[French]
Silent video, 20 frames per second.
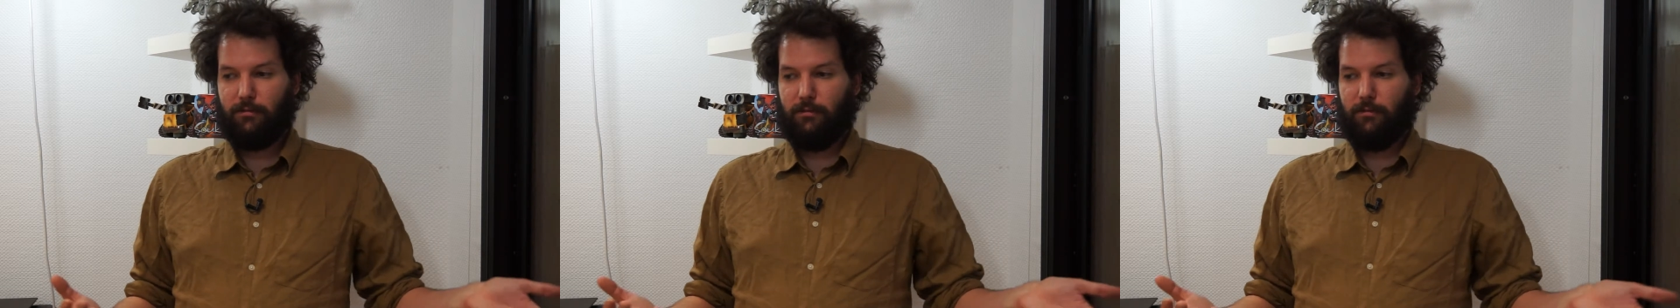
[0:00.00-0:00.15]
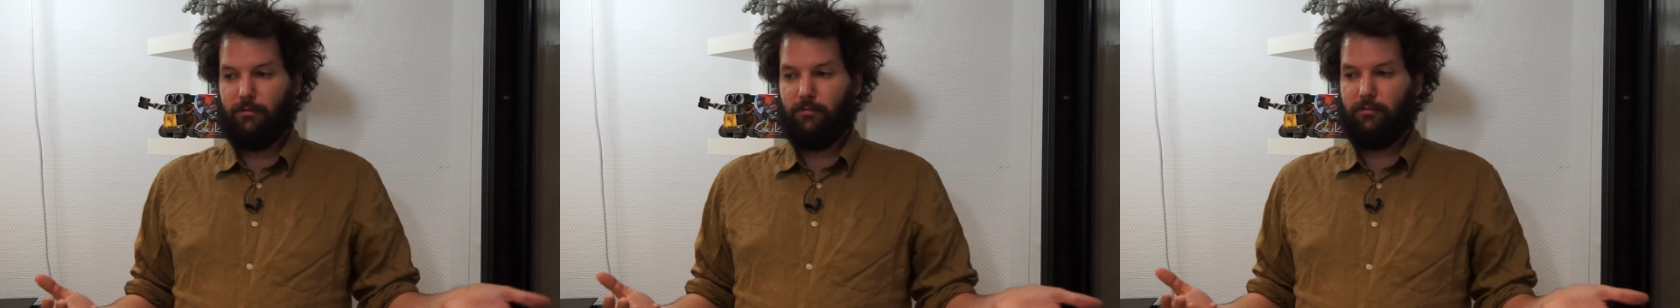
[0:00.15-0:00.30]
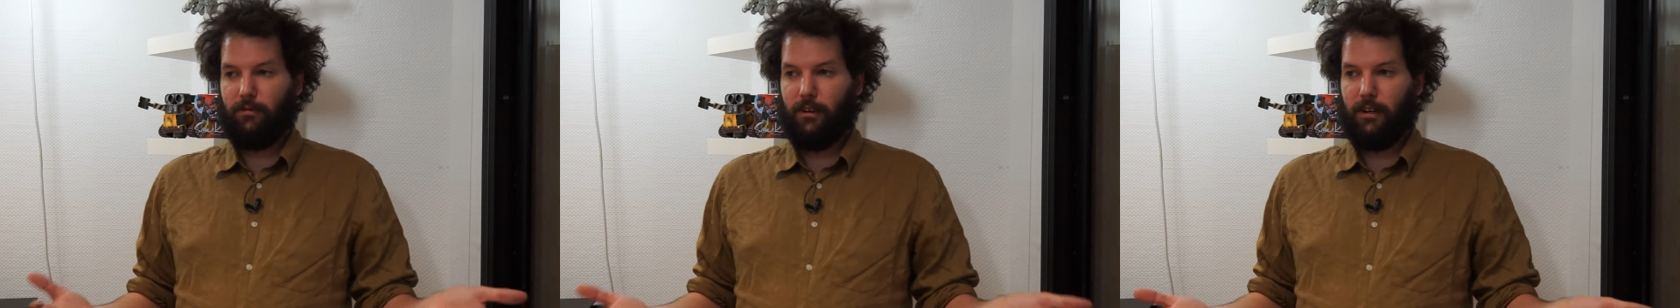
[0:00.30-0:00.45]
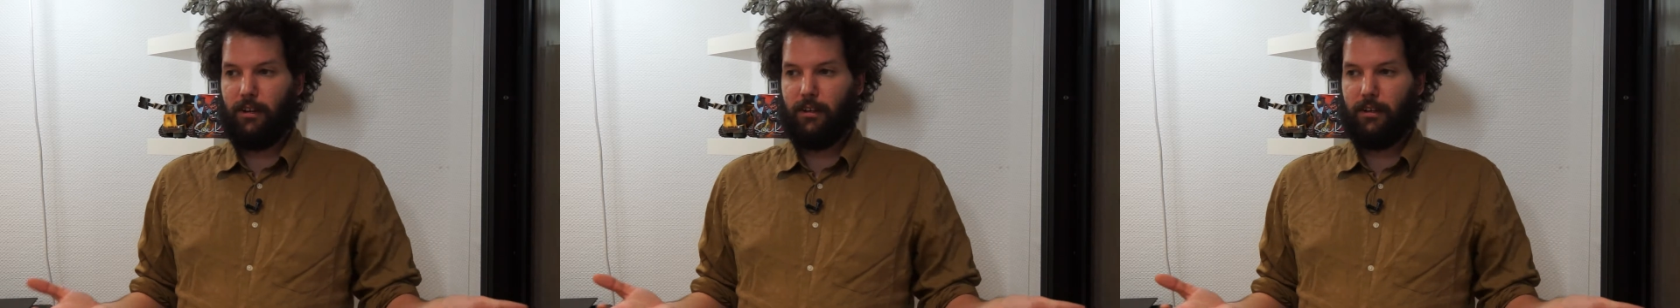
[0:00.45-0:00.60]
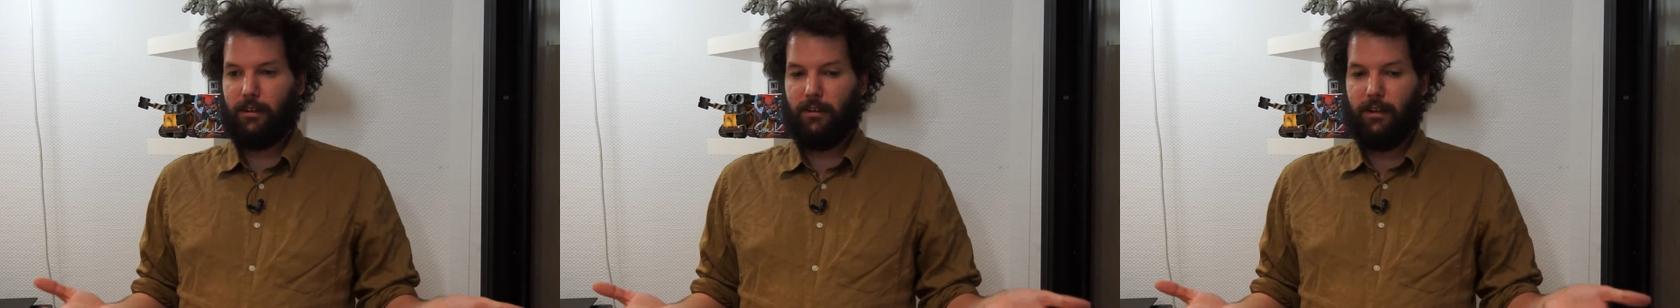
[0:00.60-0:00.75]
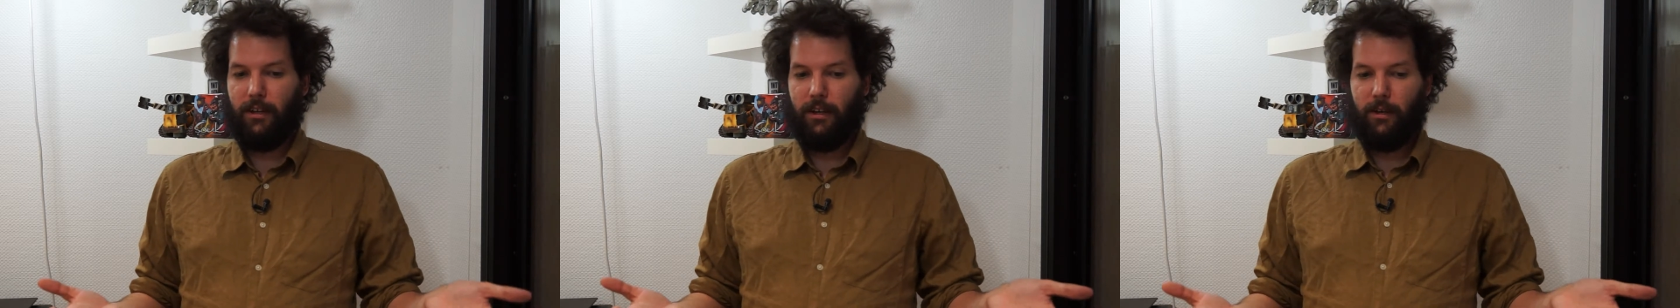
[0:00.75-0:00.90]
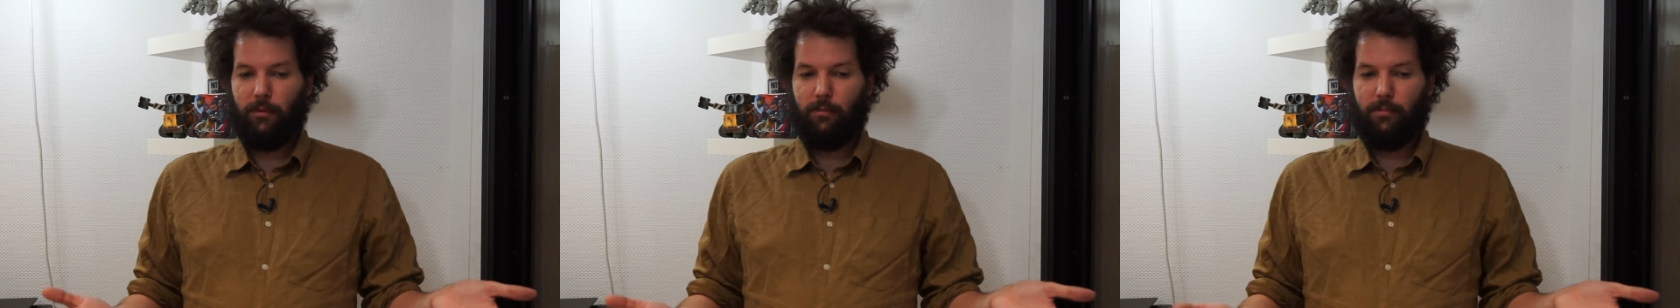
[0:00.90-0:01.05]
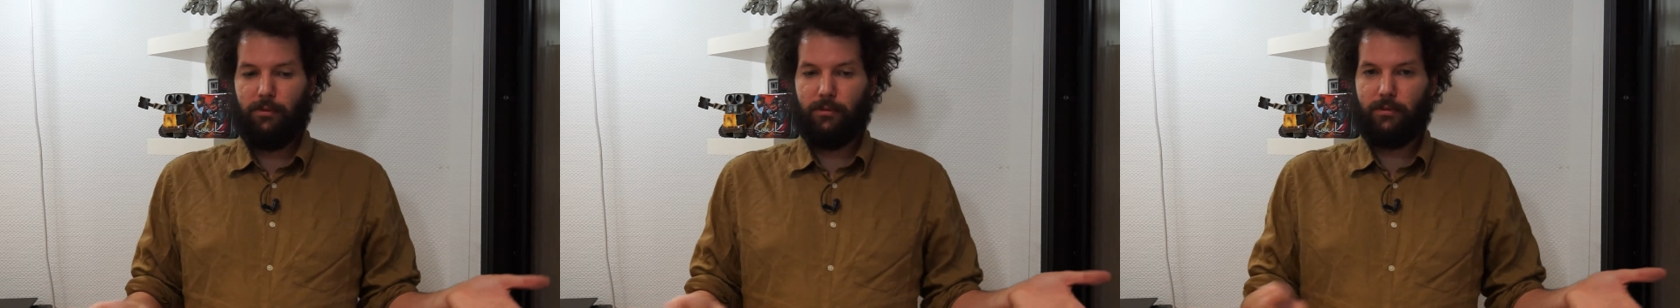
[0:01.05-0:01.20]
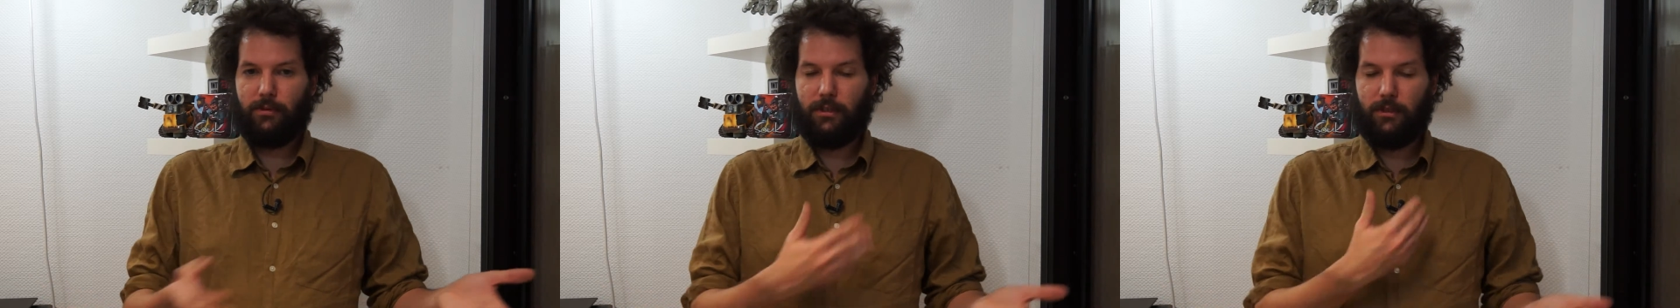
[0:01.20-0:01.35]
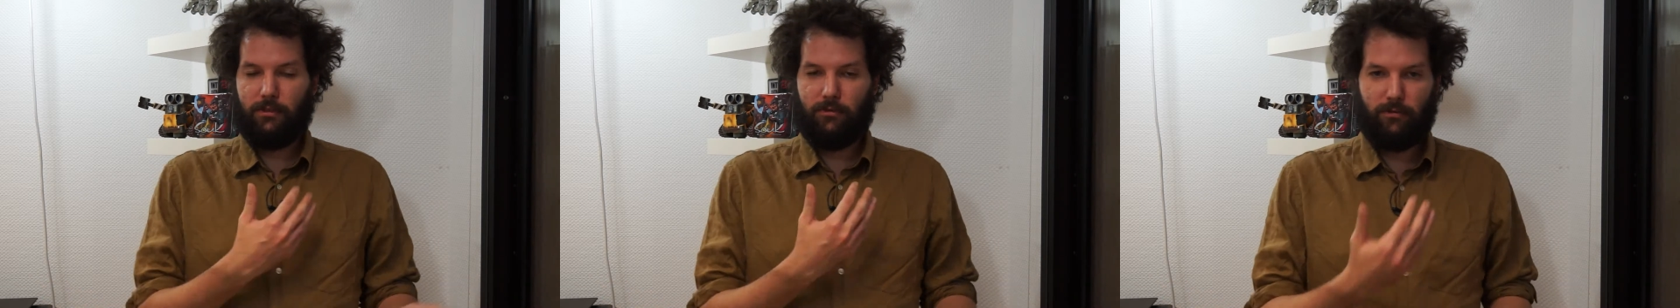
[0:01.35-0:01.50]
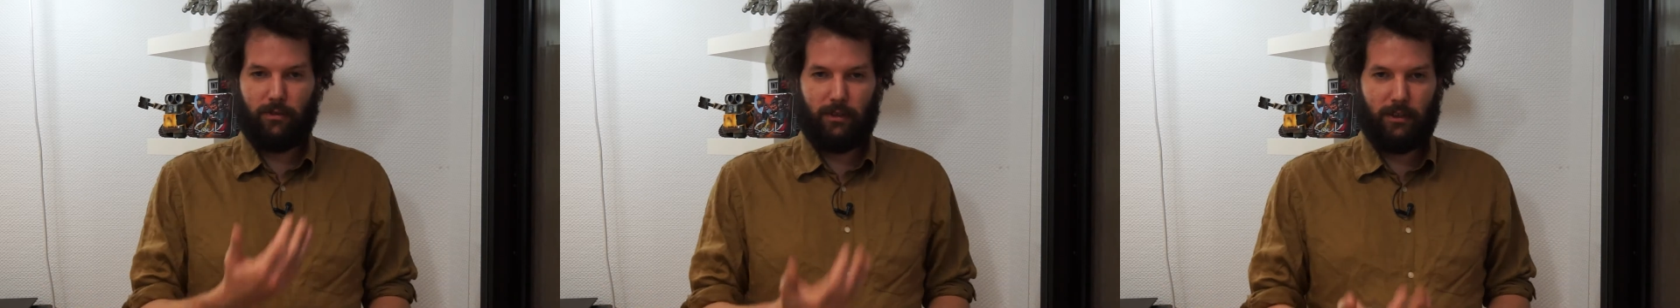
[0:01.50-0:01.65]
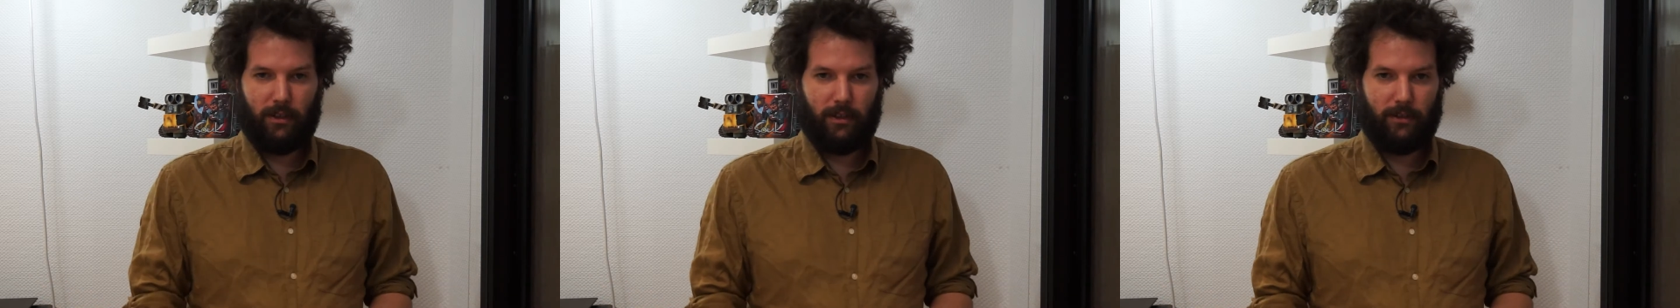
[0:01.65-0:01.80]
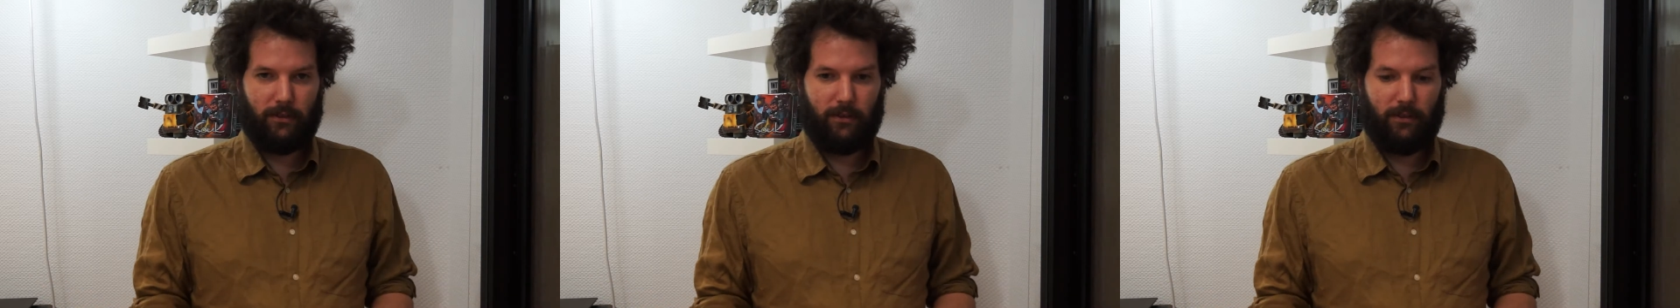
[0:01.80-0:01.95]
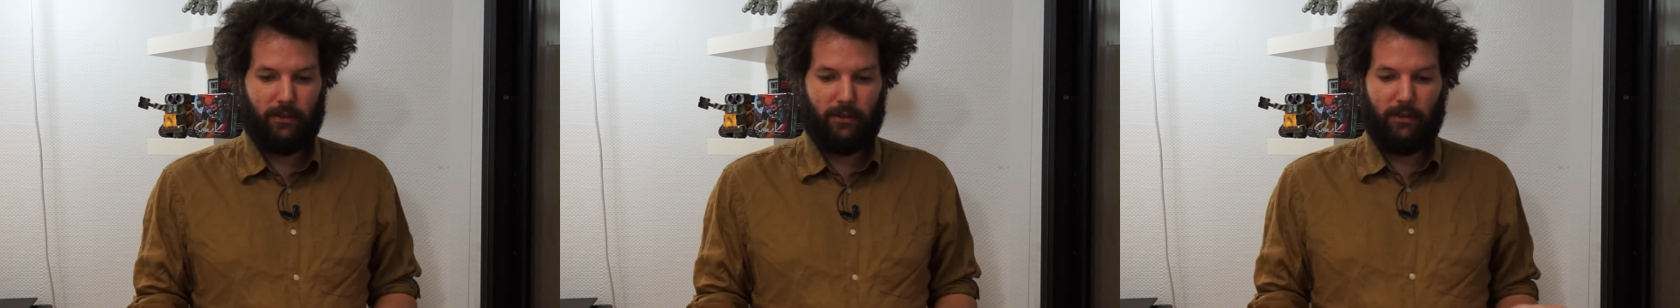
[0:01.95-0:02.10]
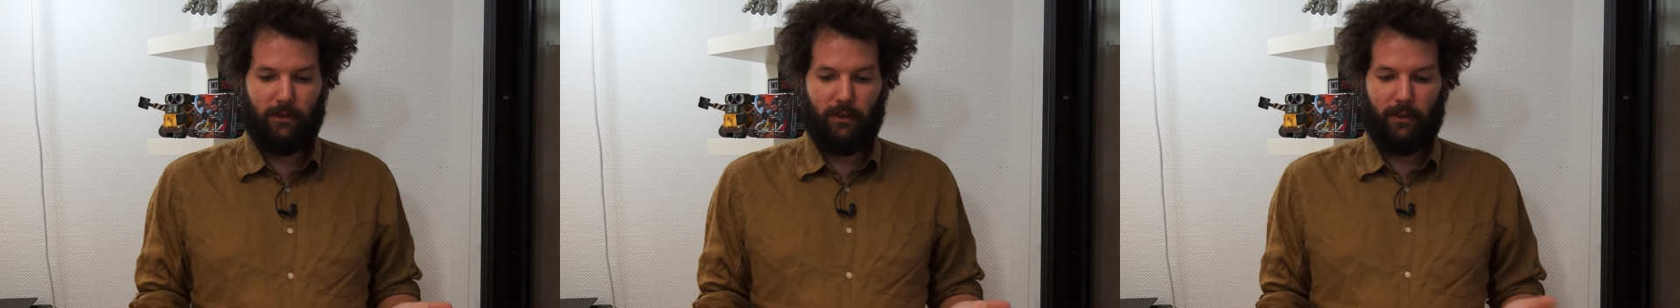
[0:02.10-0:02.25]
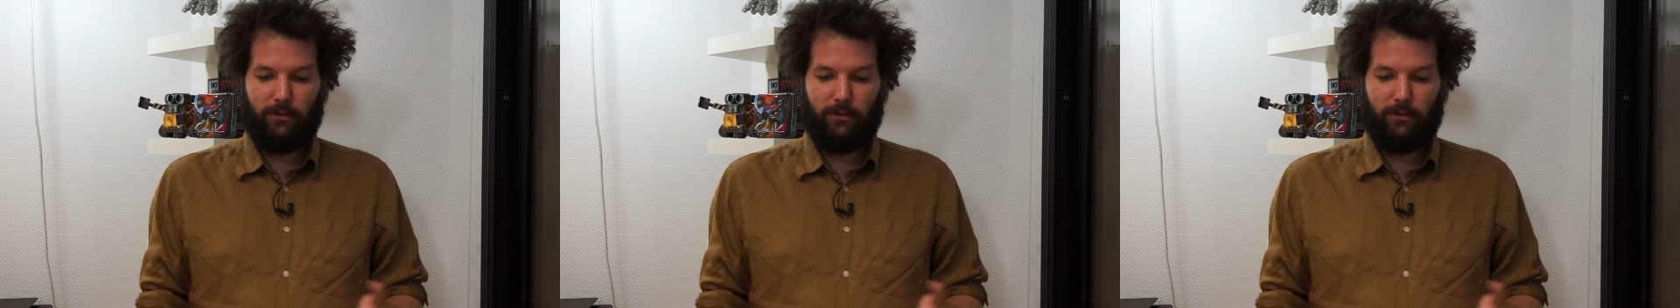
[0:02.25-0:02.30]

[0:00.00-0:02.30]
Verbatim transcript: de le voir piocher tous les trésors,